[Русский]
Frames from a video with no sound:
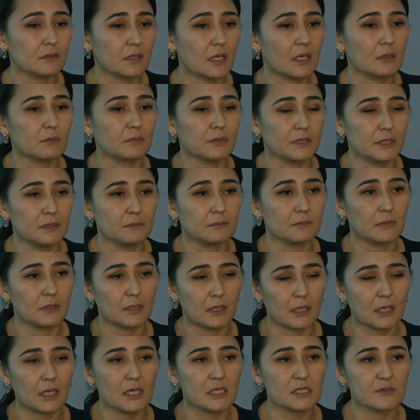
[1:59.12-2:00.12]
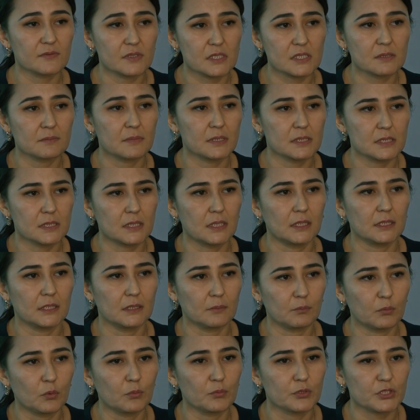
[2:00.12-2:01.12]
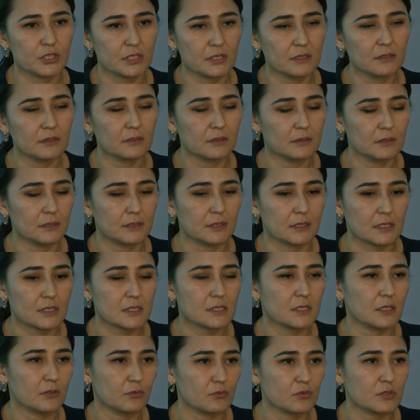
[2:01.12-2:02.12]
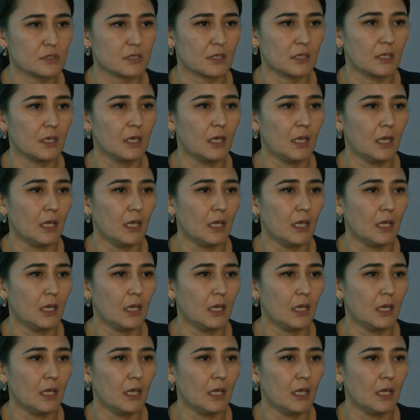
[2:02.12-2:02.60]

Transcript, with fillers: как бы им оказывается материальная помощь, да, это раздаются